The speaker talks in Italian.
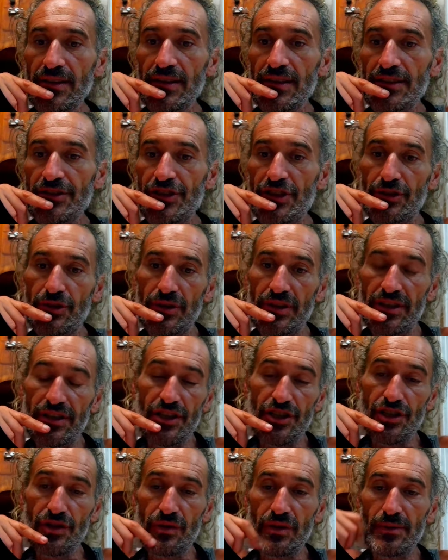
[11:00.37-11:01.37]

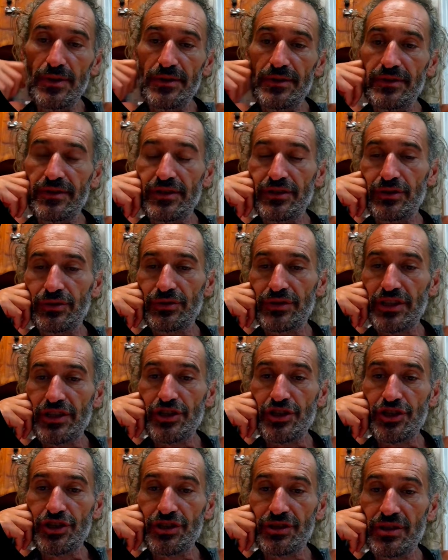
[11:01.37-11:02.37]
135 mm quindi sono
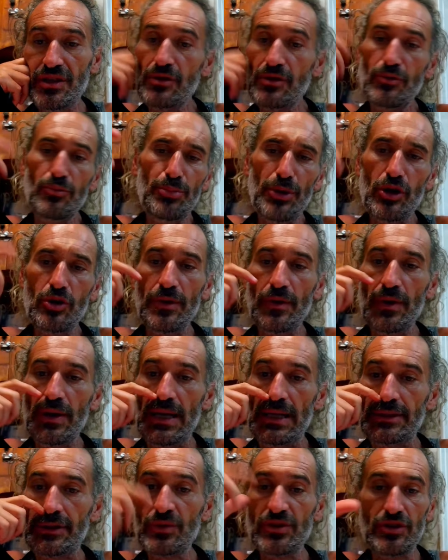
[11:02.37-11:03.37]
13 cm un po' come
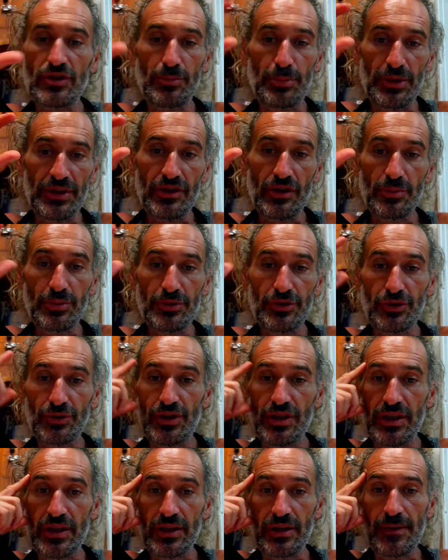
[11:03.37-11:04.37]
quell'altro questo è un pochettino più
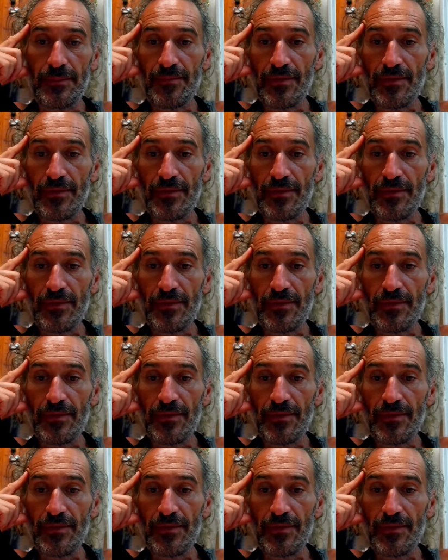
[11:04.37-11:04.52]
sottile